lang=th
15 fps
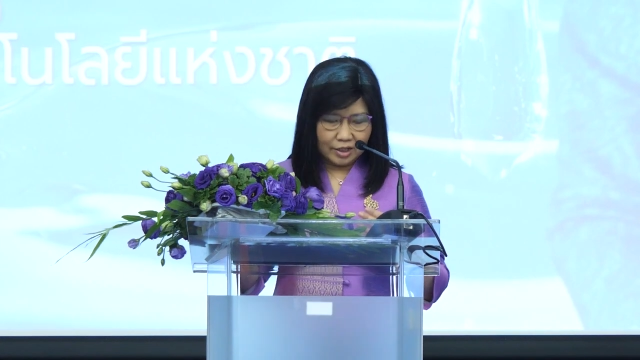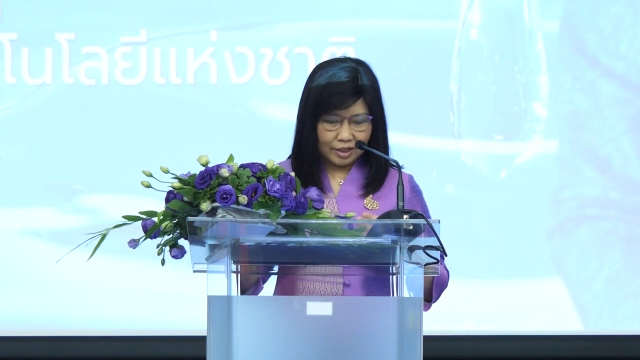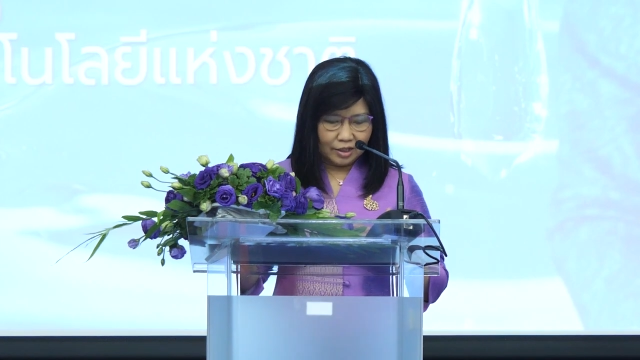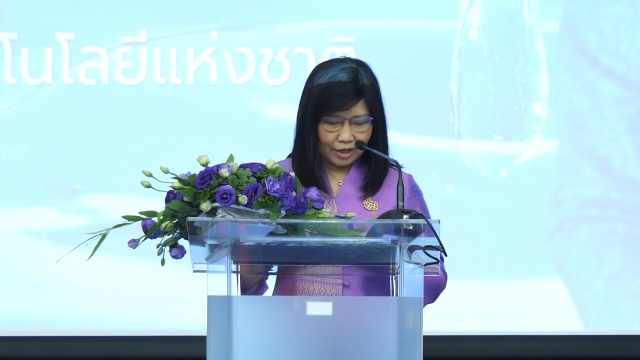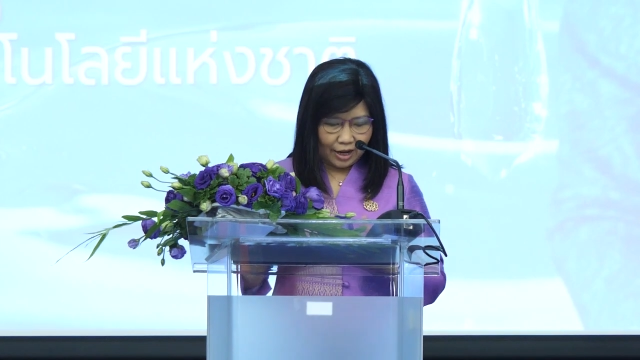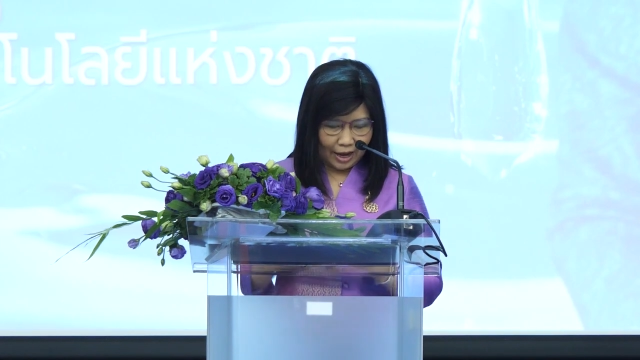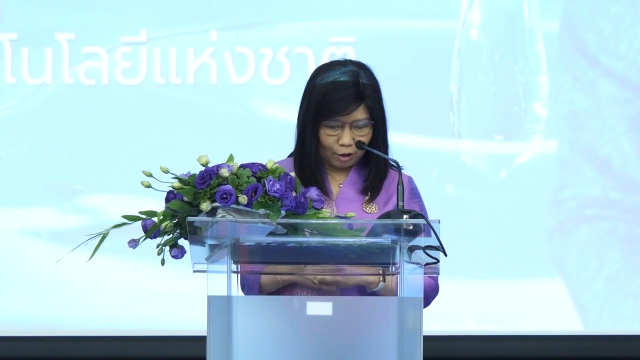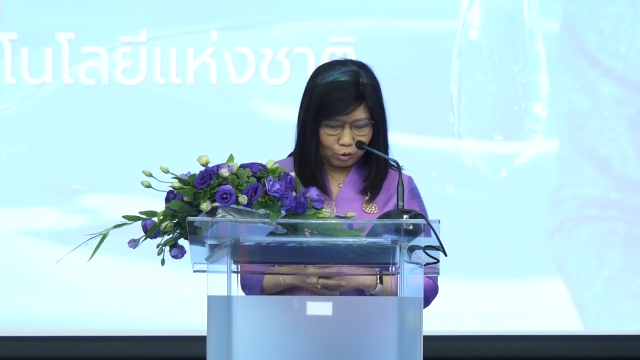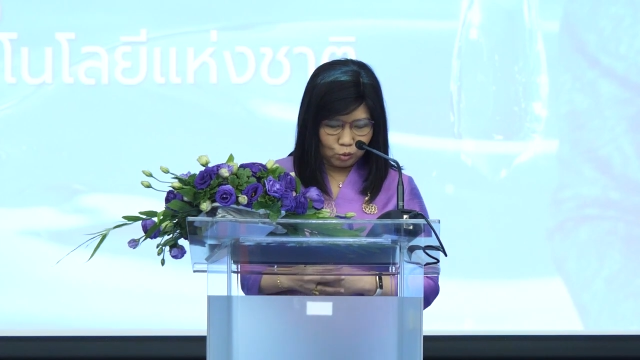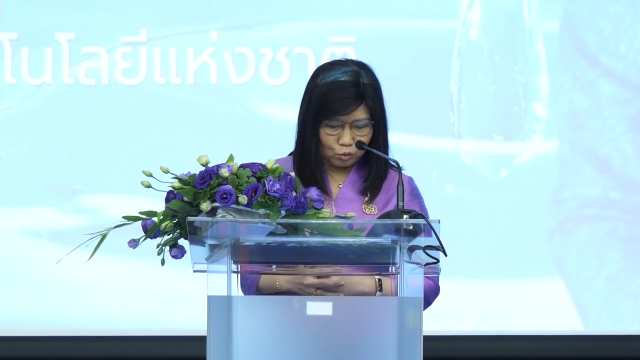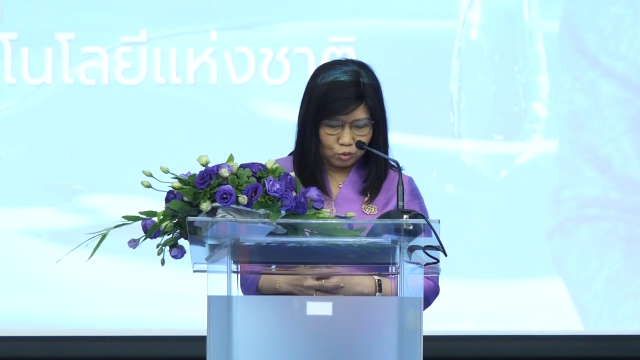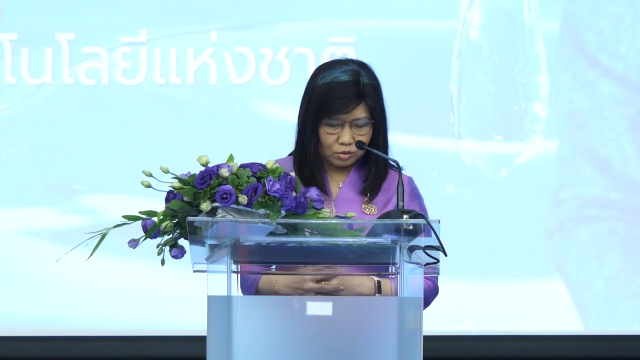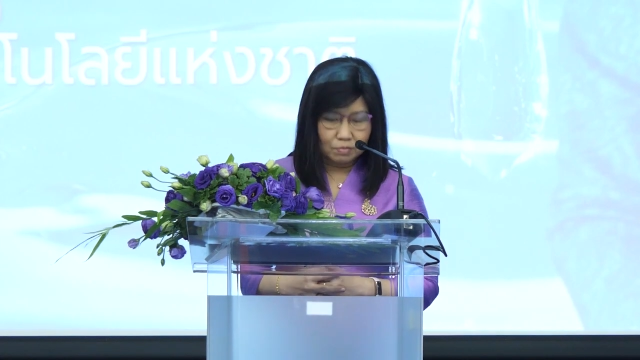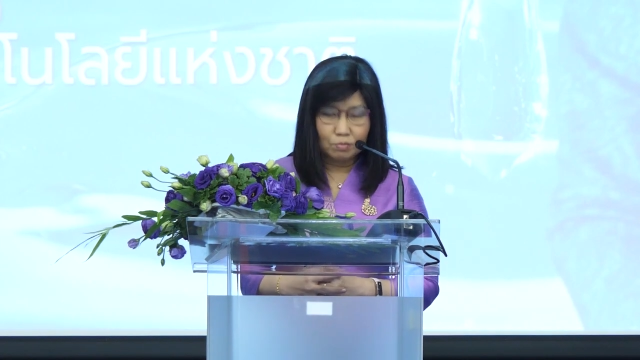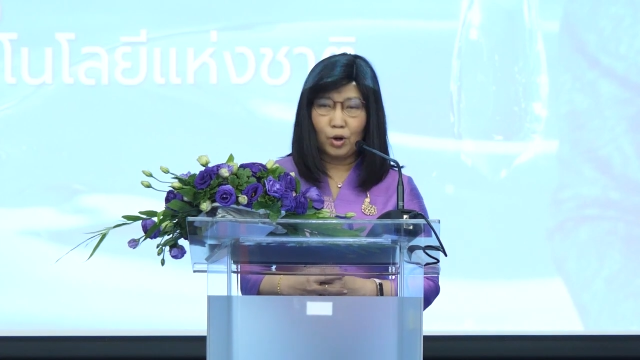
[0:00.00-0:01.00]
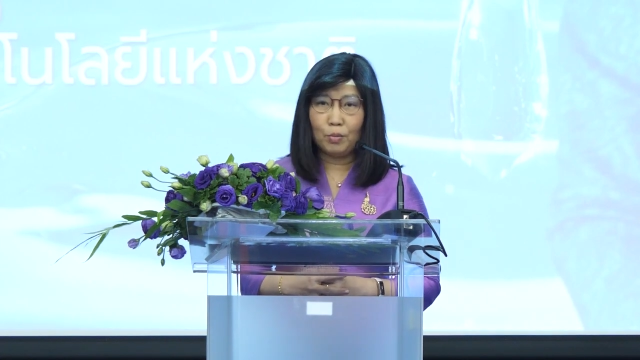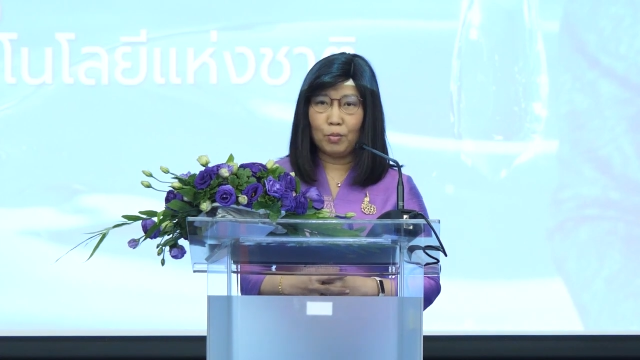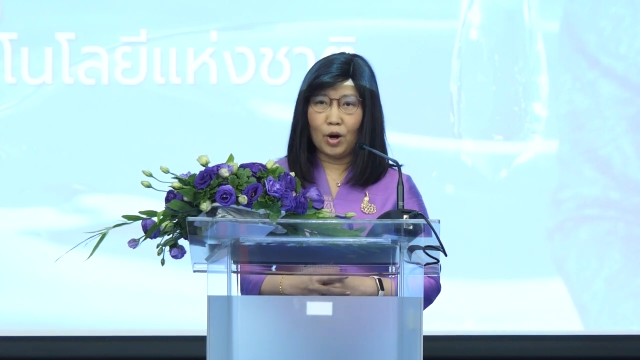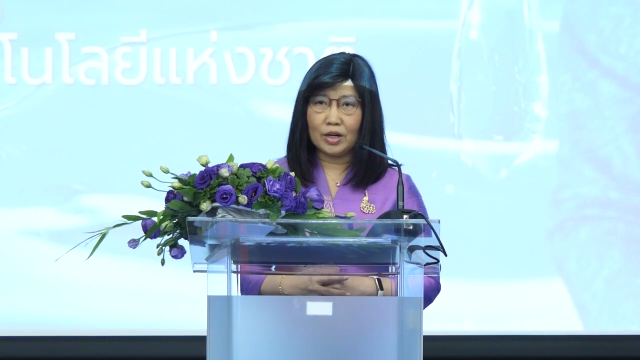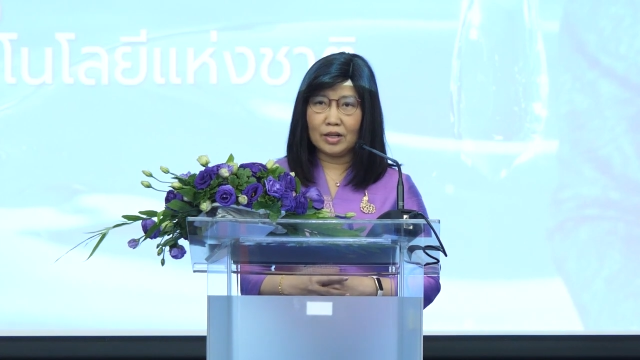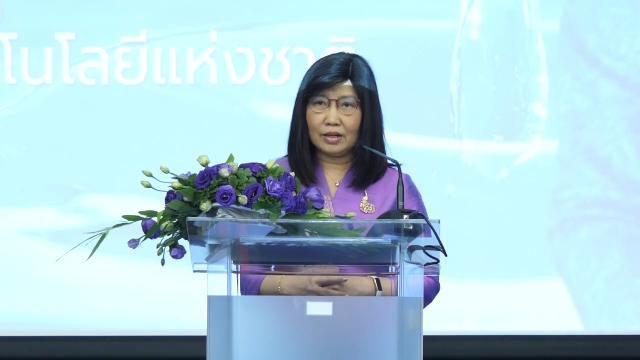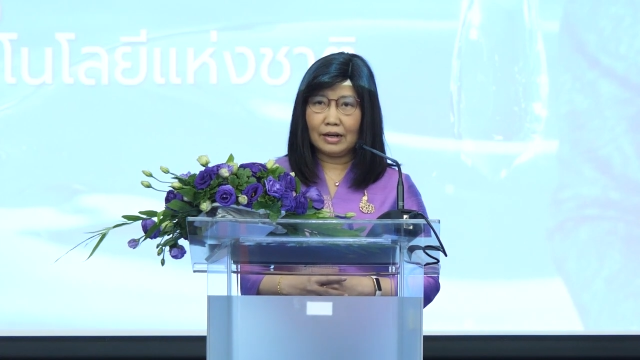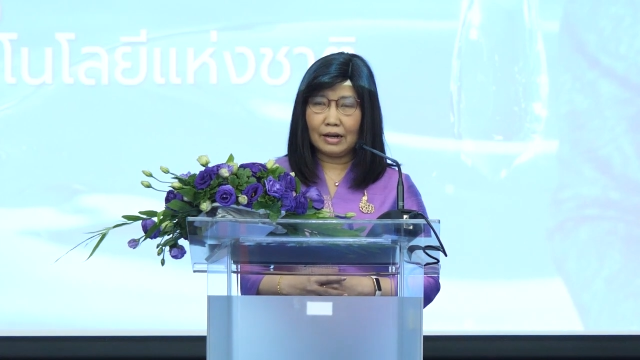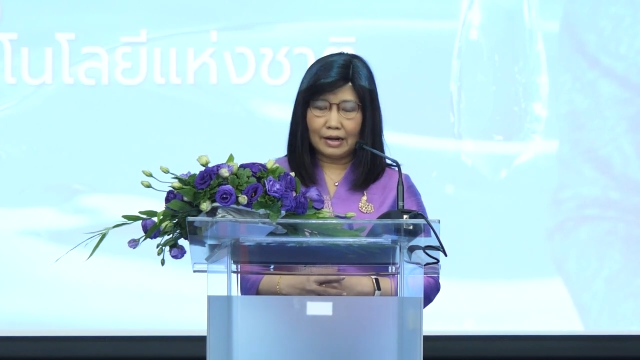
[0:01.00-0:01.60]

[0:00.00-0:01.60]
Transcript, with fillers: ยินข่าวอยู่บ่อยๆ